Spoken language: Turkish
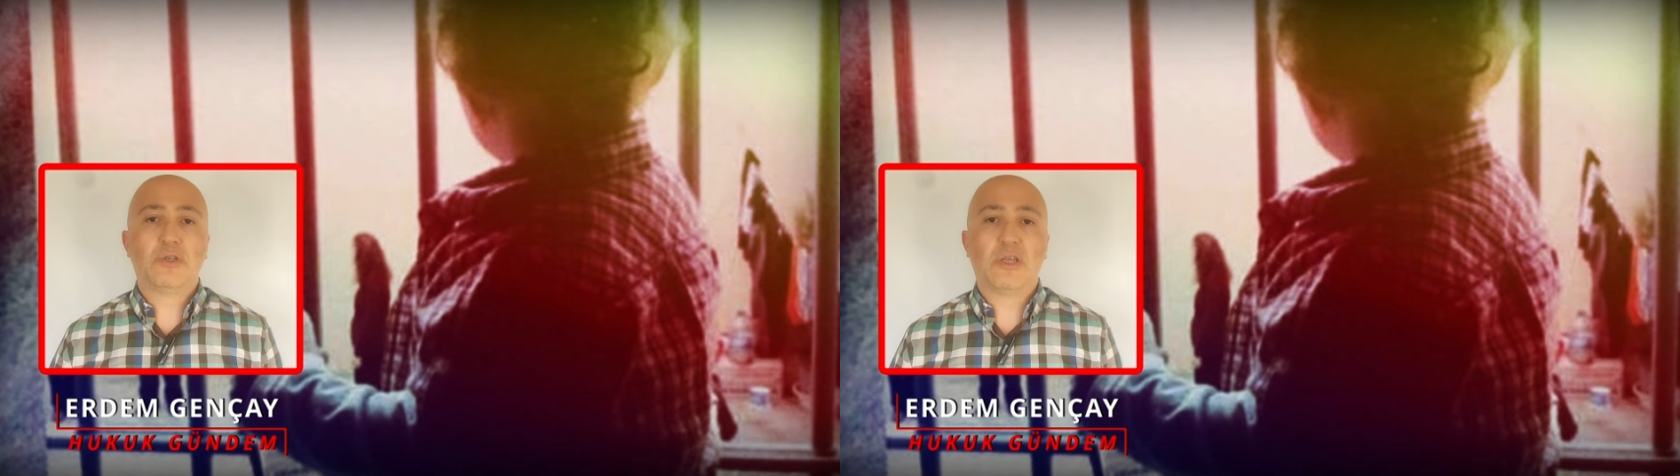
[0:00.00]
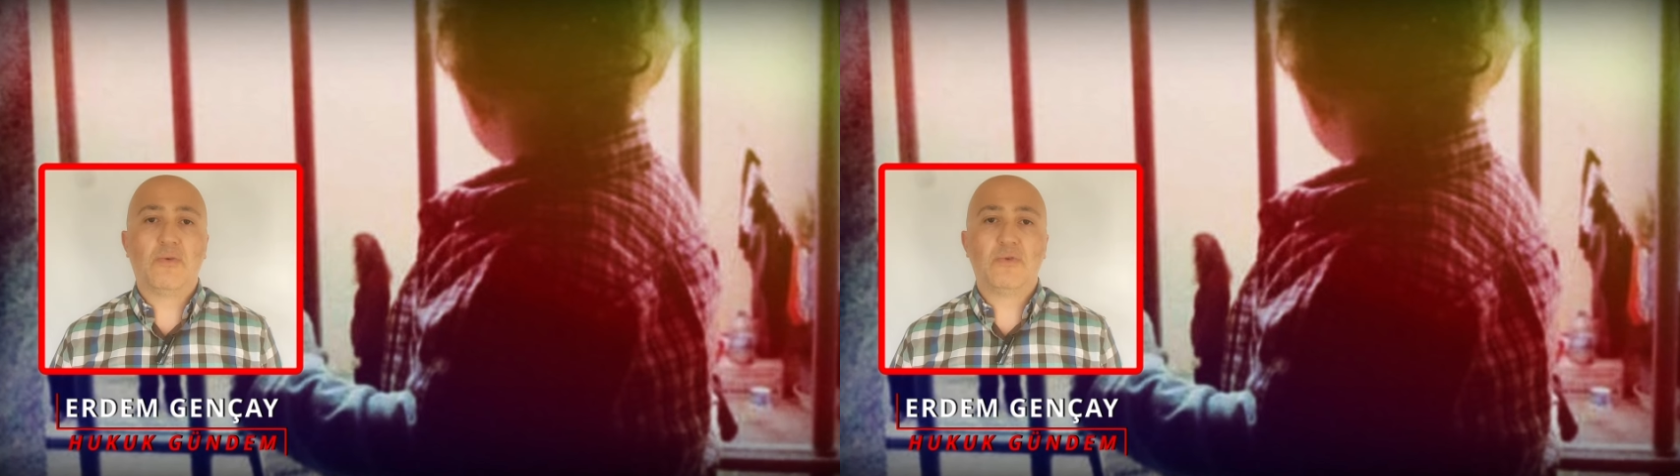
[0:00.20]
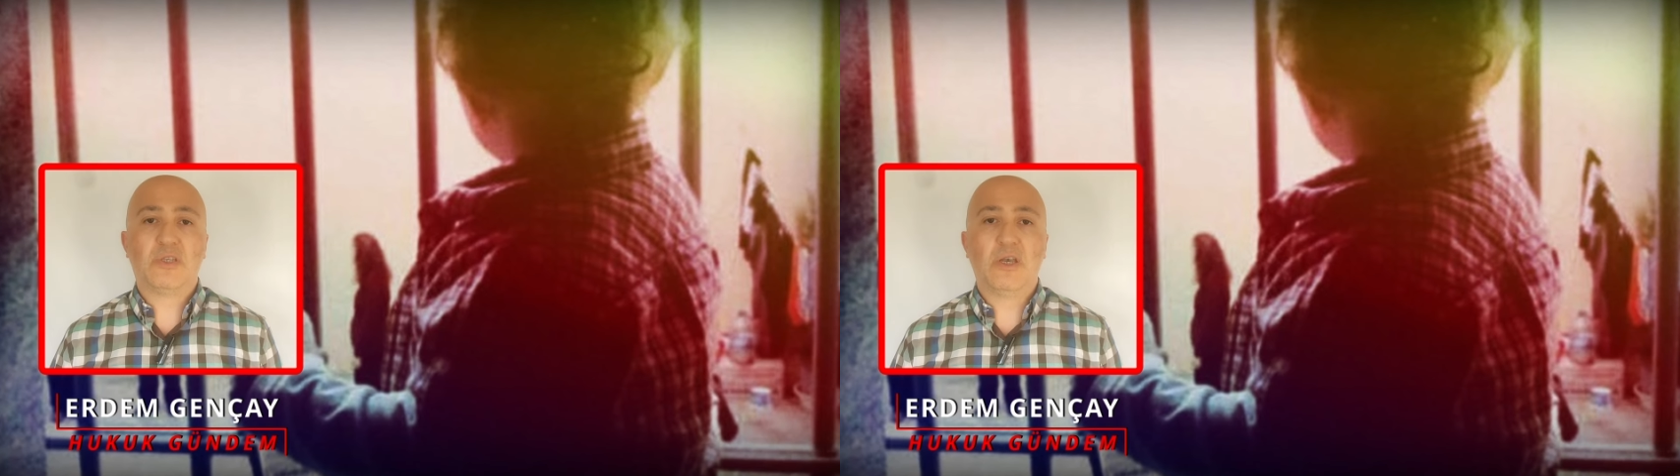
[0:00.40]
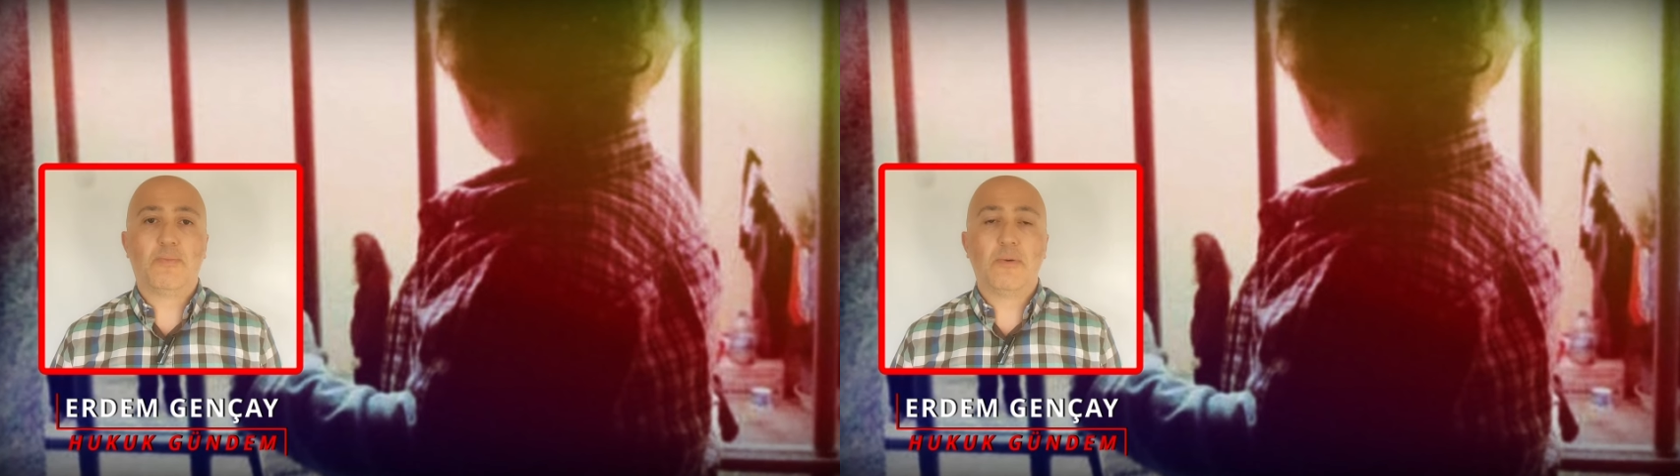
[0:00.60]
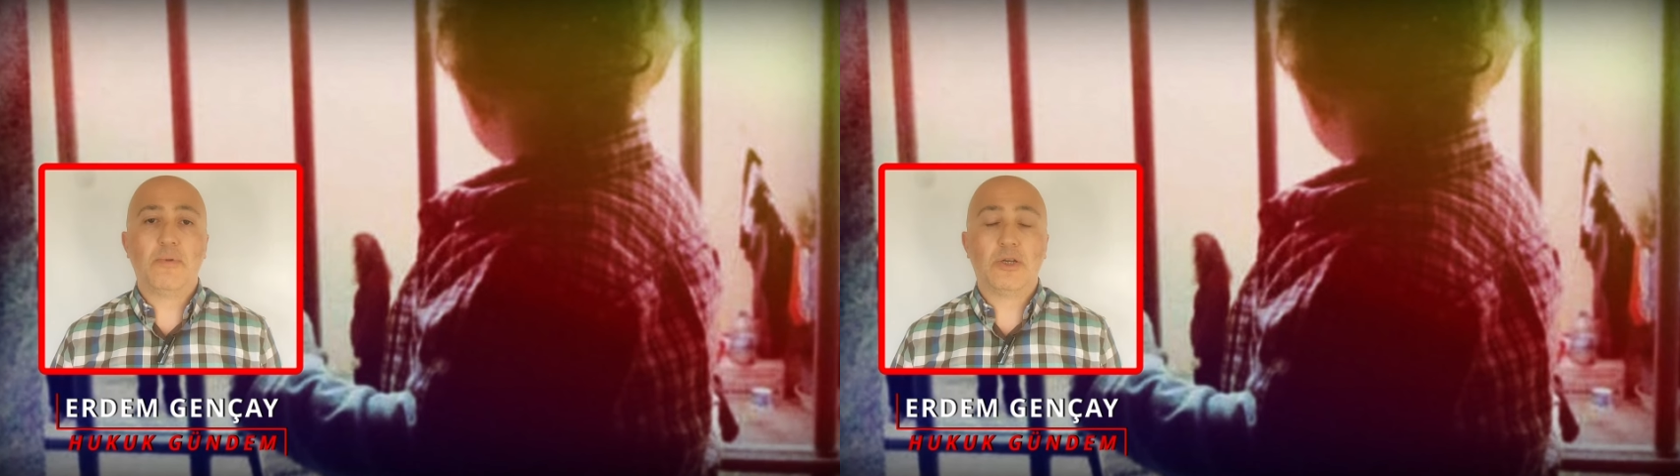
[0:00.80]
savcısı
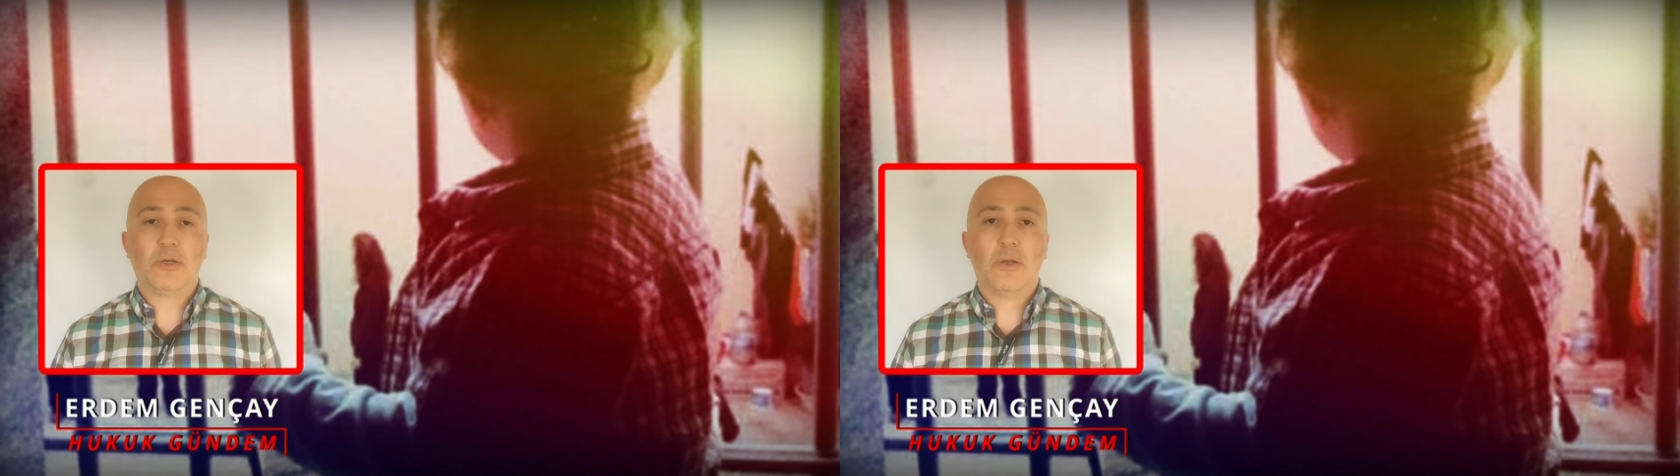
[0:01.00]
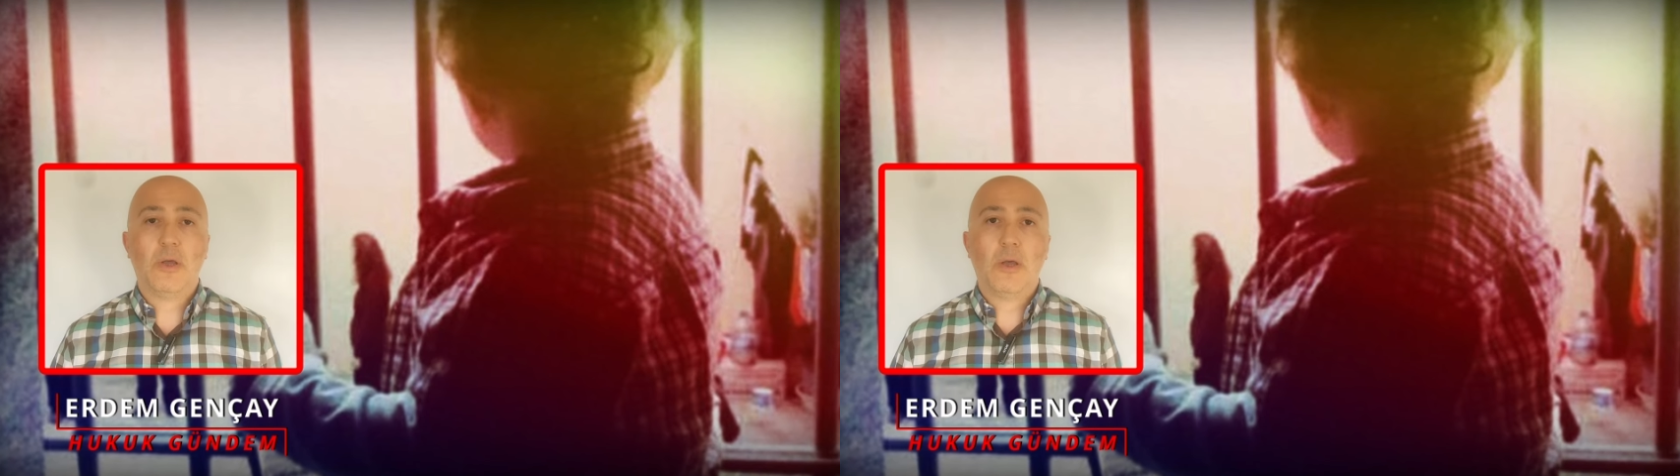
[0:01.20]
yapabilir.